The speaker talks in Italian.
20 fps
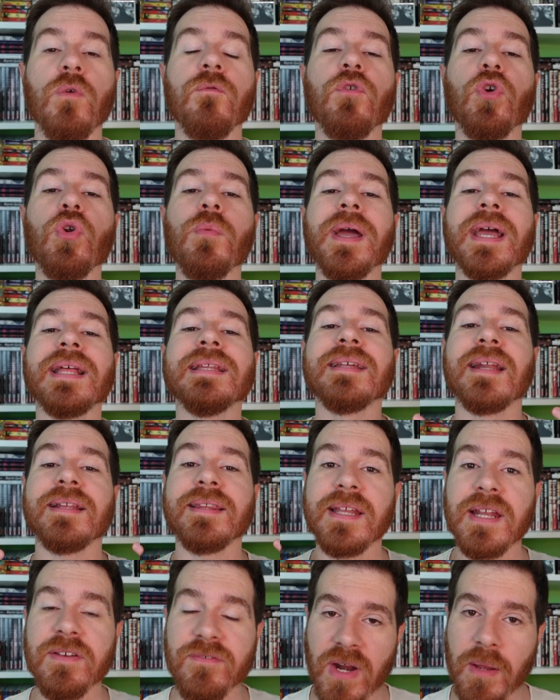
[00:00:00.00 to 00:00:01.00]
Un volume che
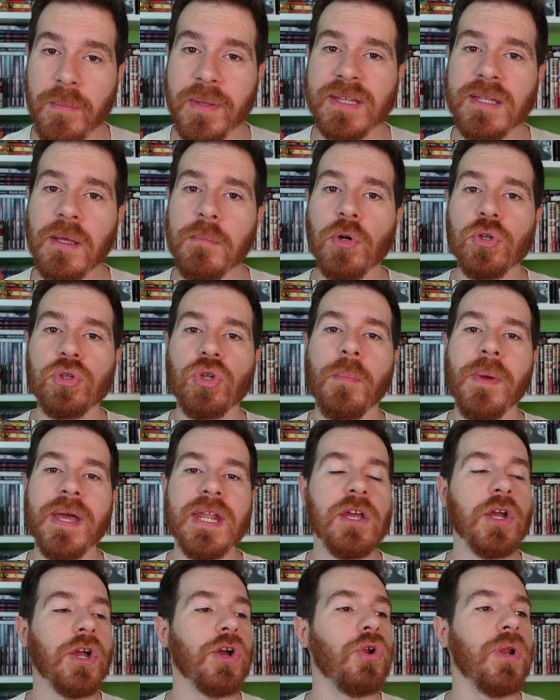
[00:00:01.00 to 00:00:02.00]
intrattiene veramente molto
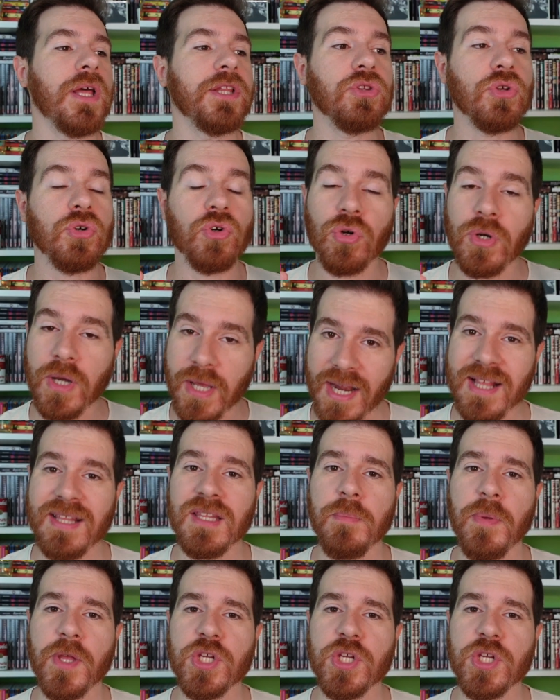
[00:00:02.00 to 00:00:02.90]
bene e che ho letto con grande